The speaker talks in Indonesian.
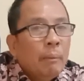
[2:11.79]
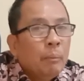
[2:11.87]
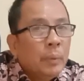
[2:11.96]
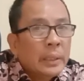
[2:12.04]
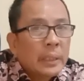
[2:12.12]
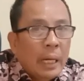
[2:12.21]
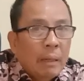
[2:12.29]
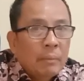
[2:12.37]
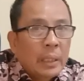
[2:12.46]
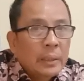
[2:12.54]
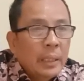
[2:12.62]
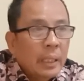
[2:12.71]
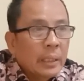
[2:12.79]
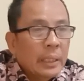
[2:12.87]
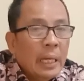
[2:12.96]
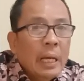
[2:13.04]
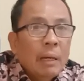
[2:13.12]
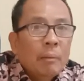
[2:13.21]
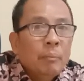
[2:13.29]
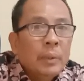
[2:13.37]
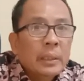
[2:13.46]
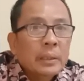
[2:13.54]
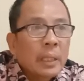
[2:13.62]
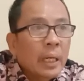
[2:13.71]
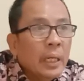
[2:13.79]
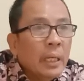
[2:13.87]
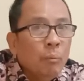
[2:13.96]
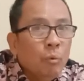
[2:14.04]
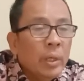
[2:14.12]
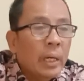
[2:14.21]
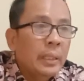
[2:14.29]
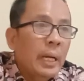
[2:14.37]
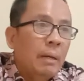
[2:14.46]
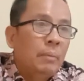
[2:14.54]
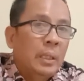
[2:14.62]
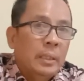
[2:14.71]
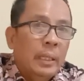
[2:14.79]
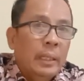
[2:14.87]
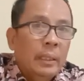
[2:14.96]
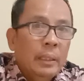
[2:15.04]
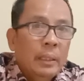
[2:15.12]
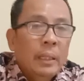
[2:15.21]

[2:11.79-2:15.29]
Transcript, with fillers: bisa amal jariah, bisa ilmu yang diamalkan.